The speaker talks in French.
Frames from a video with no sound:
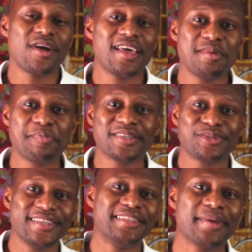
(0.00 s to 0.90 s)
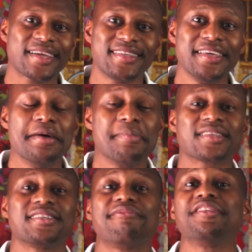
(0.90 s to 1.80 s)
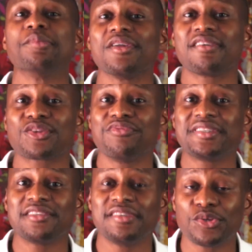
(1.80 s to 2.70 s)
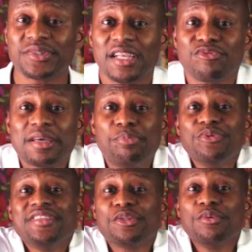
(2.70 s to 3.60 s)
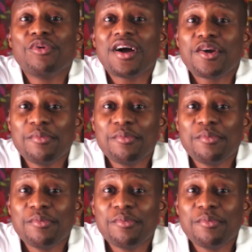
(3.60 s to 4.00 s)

Voilà mes passionnés de liberté. Merci infiniment d'avoir suivi cette vidéo. Si elle vous a plu, dites-le moi